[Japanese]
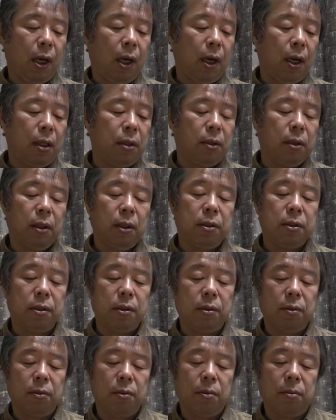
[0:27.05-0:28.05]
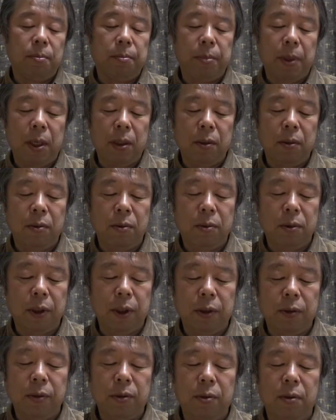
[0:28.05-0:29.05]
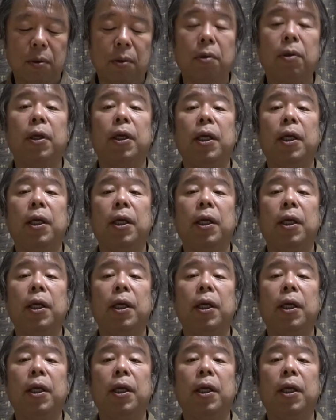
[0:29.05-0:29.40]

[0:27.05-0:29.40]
貫鉄の番号でいくと、